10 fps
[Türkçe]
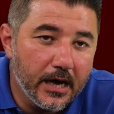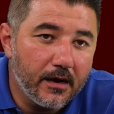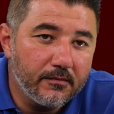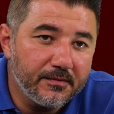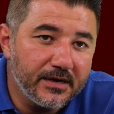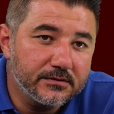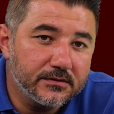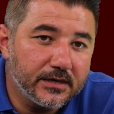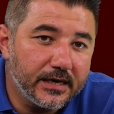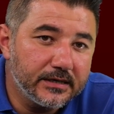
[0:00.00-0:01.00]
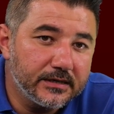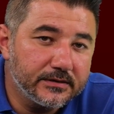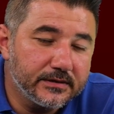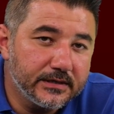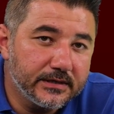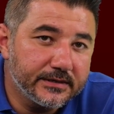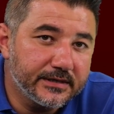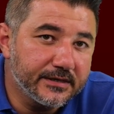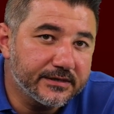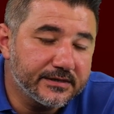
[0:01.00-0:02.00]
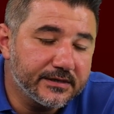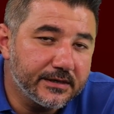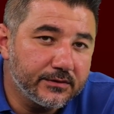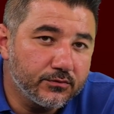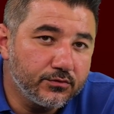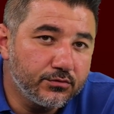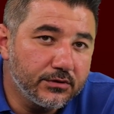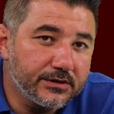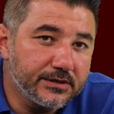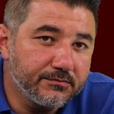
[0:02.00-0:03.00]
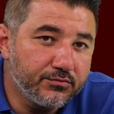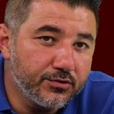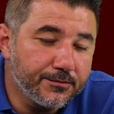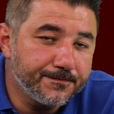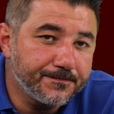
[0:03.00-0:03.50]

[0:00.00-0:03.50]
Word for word: Ama ben yani e, Galatasaray'ın uyguladığı bu